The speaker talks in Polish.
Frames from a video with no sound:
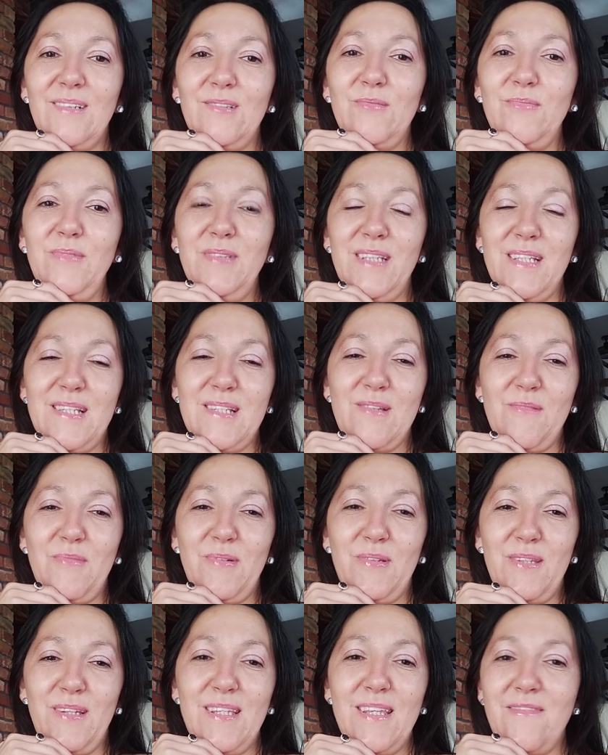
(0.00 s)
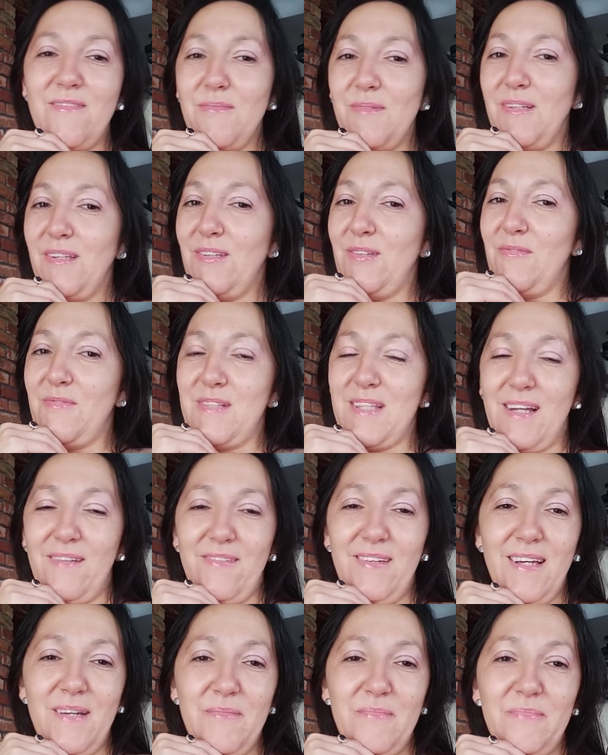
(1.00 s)
U mnie jest sobota, nie wiem kiedy to
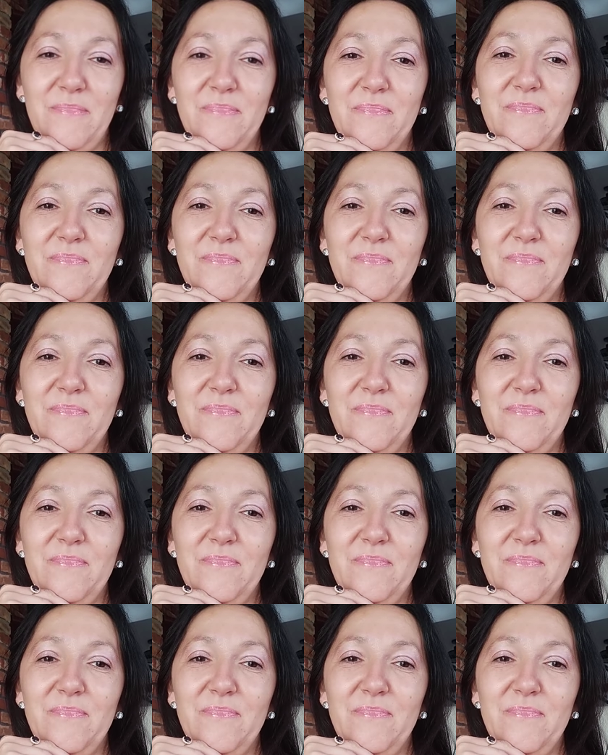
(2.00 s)
wstawię.